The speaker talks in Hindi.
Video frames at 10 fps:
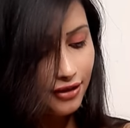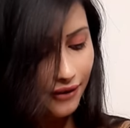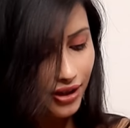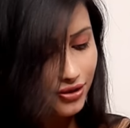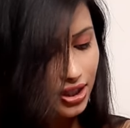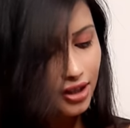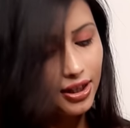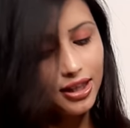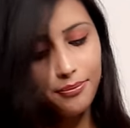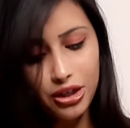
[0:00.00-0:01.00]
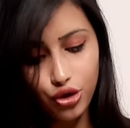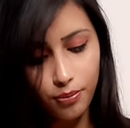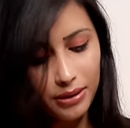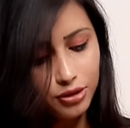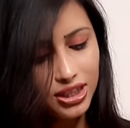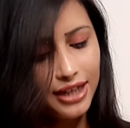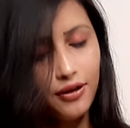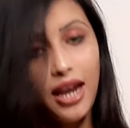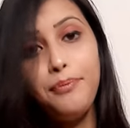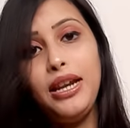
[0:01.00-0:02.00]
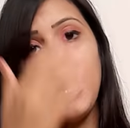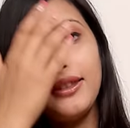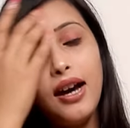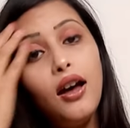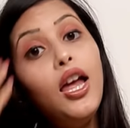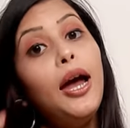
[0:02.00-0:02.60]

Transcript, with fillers: काफ़ी अच्छा लग रहा था मीशो पे मुझे ये कलर मिला था